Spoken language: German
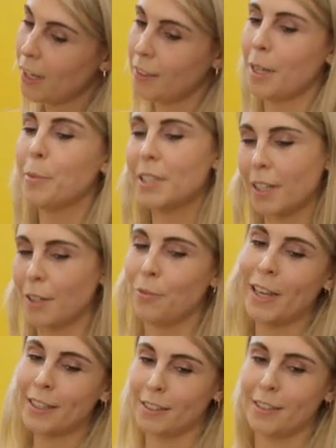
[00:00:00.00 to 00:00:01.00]
Da habe ich dann
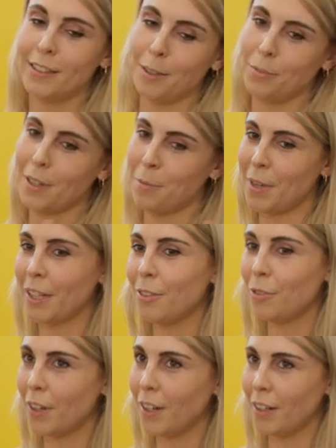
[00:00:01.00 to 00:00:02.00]
gewechselt. Ich habe am
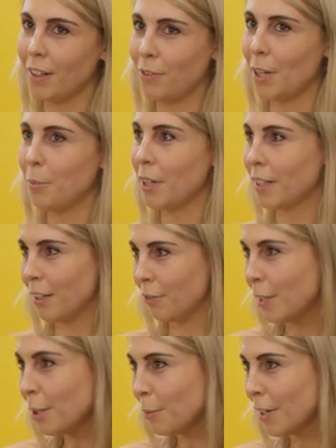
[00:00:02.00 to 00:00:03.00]
Anfang war immer
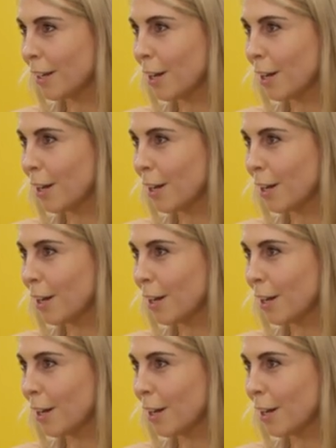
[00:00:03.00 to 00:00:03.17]
Klavier mein